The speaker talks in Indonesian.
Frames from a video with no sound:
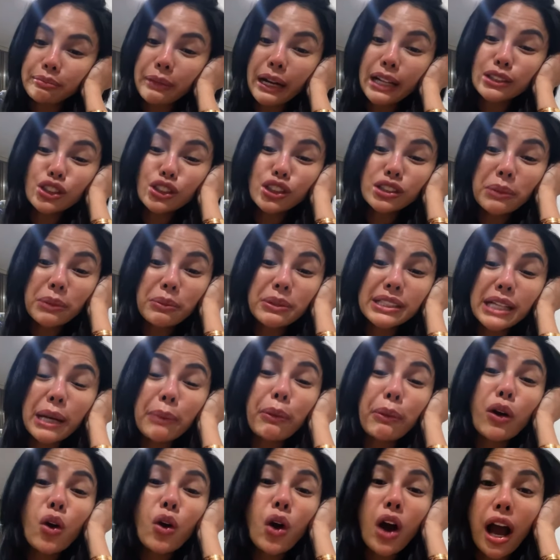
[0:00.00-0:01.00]
pansos sama
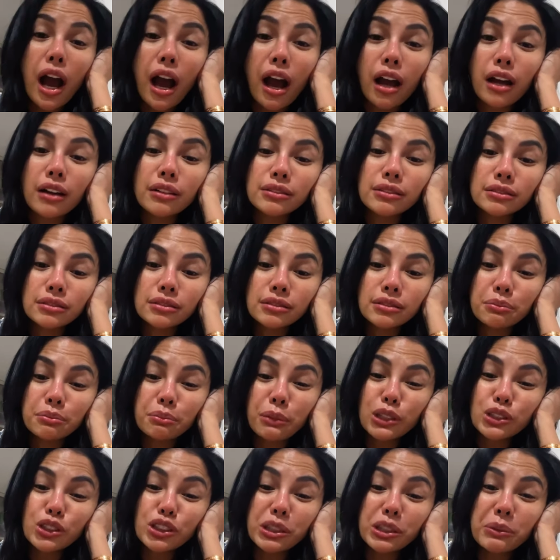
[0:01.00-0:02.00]
siapa gue?
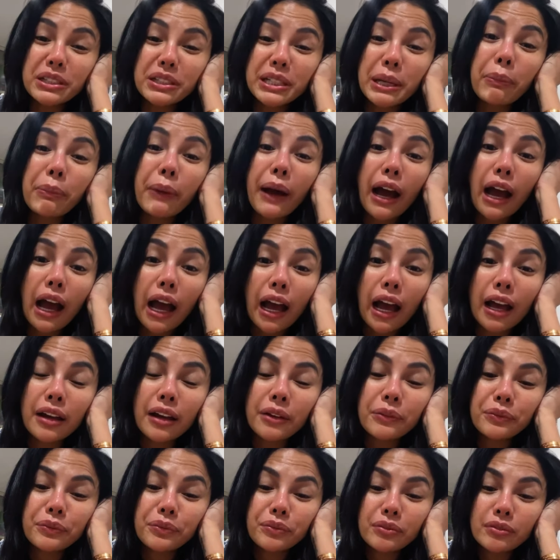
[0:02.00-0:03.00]
pansos sama siapa
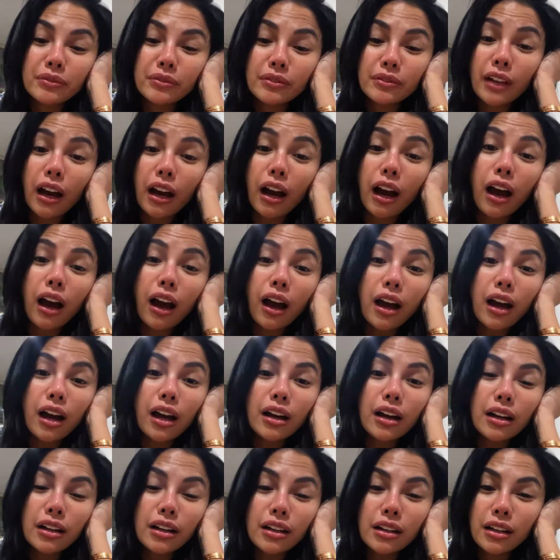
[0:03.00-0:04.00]
hah
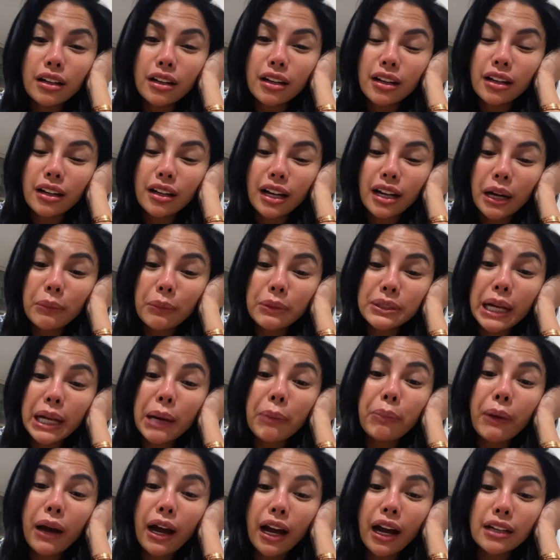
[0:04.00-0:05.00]
sama
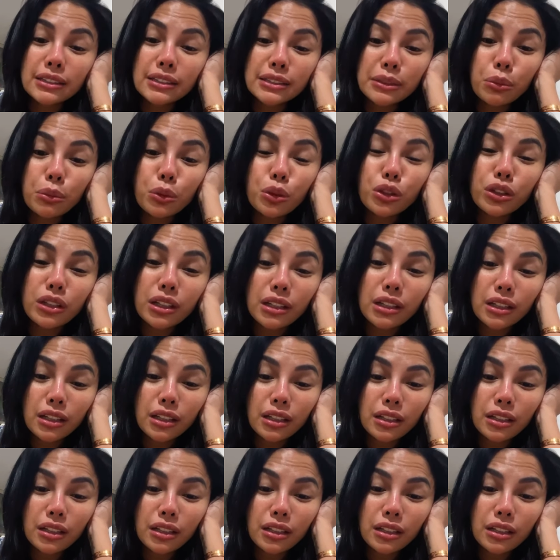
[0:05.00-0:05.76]
siapa sebut